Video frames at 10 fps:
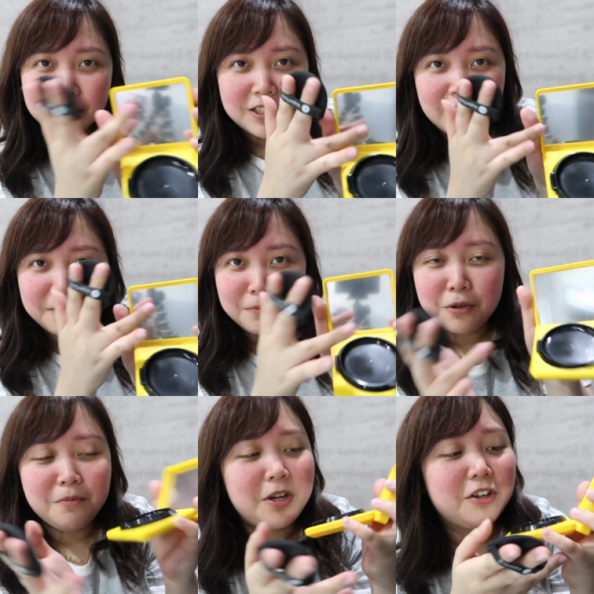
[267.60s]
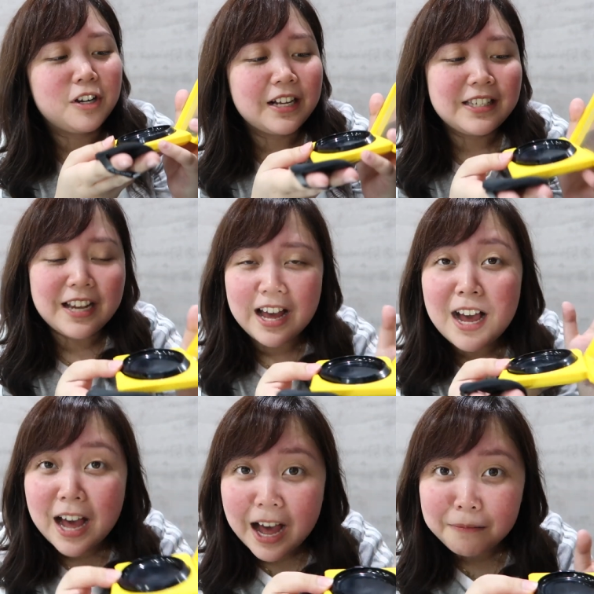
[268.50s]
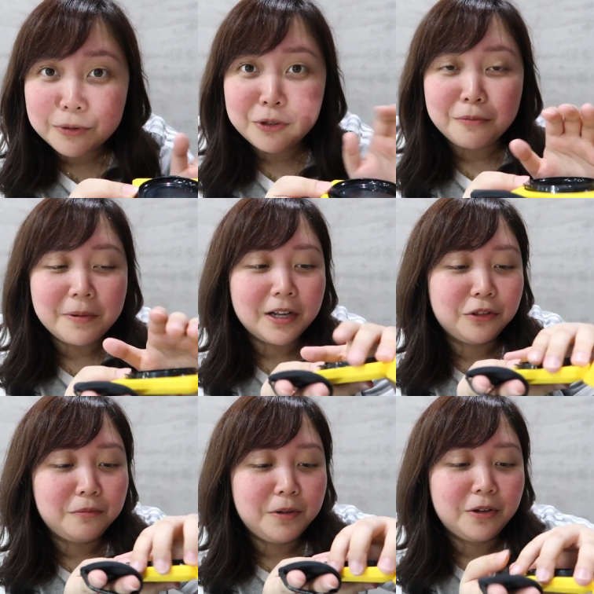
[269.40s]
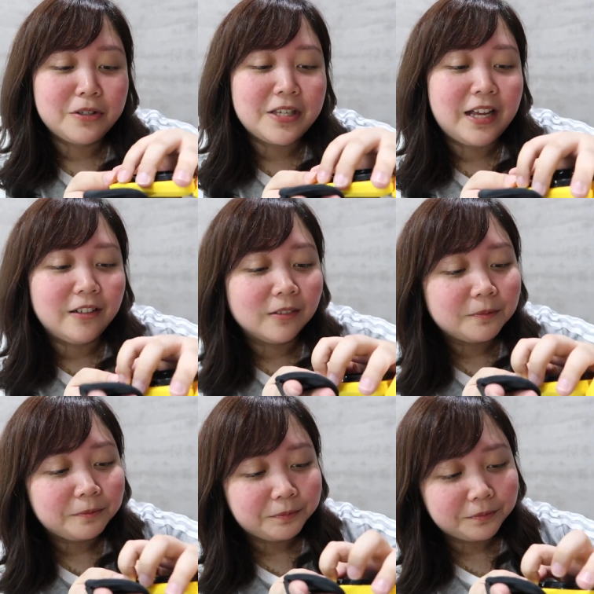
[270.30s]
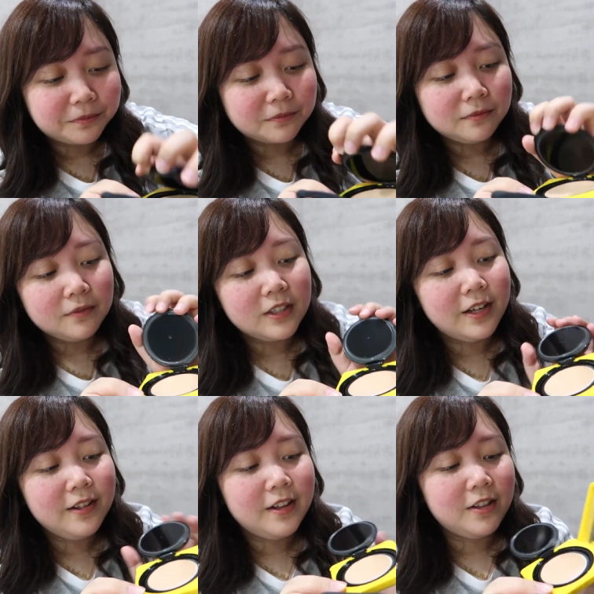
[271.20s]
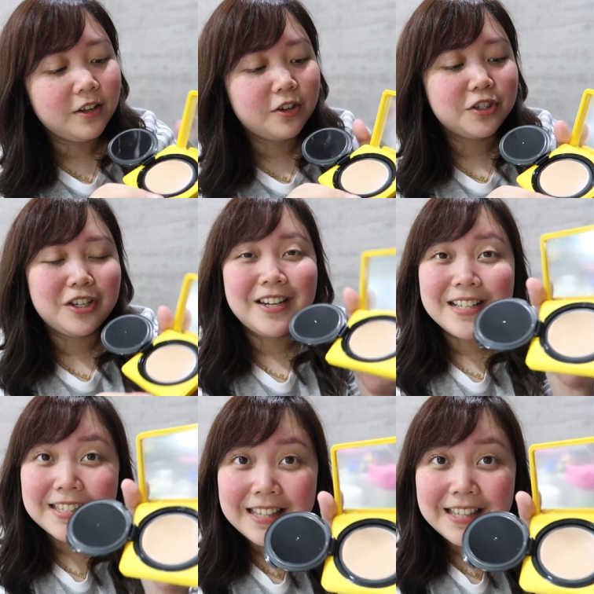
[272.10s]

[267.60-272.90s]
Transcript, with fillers: yung takat ng mirror kasi nga, kahapon ko pa lang to binuksan. And then, the cushion is